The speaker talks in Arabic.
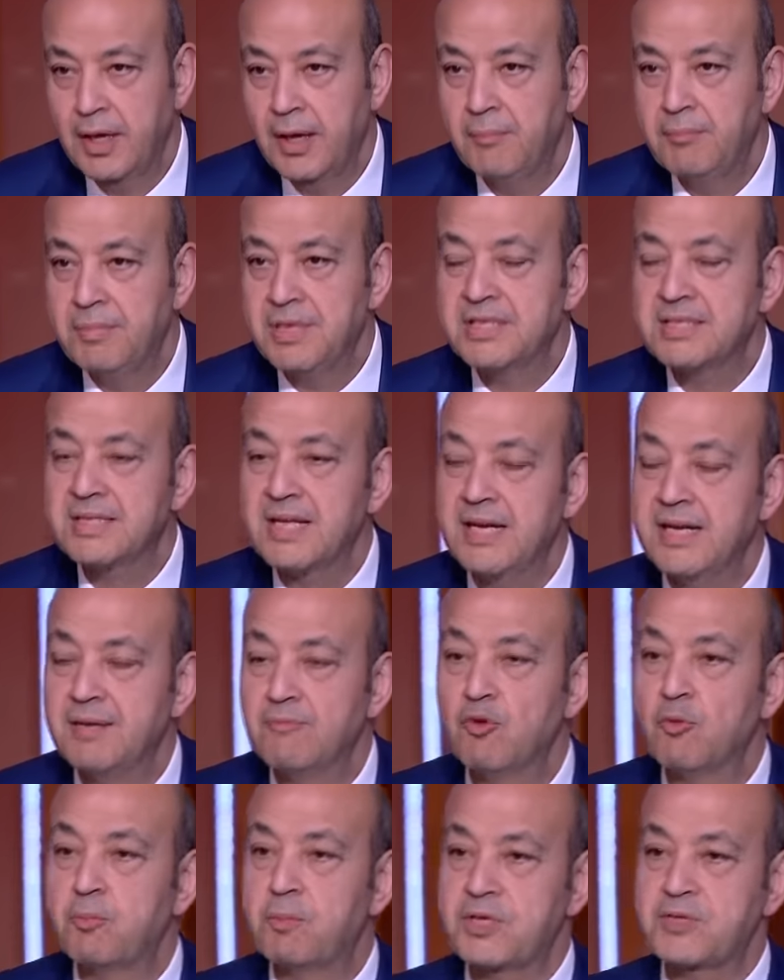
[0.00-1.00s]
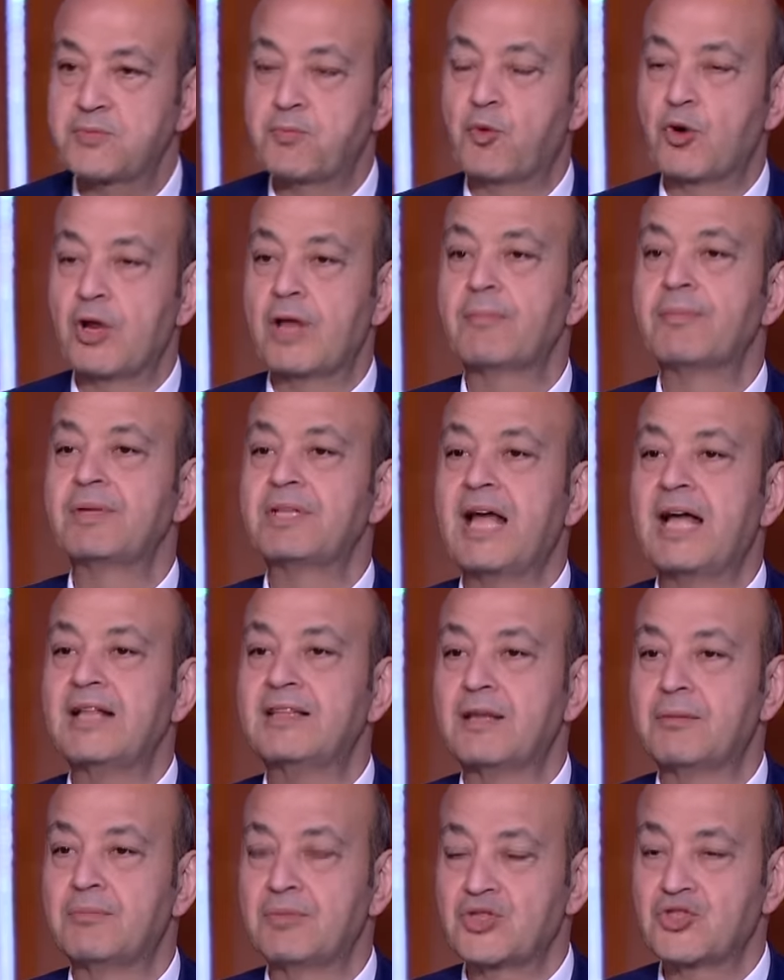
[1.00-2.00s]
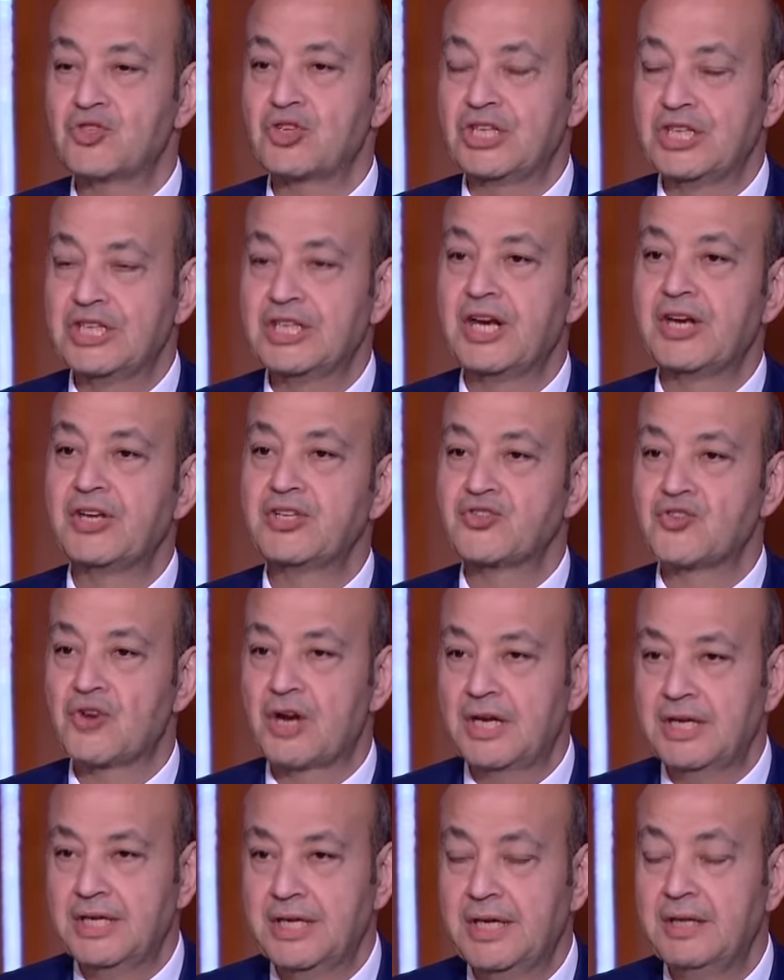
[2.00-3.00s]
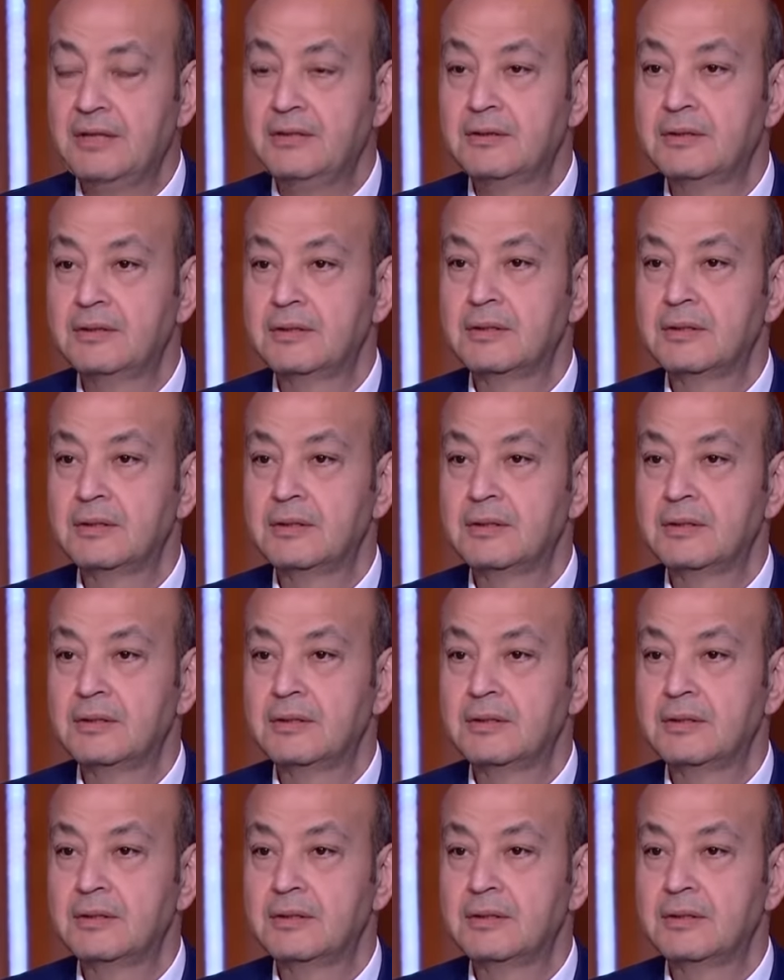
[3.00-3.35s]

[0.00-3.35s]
بيسلموا الباسبورات بتاعه المصريين للاسرائيليين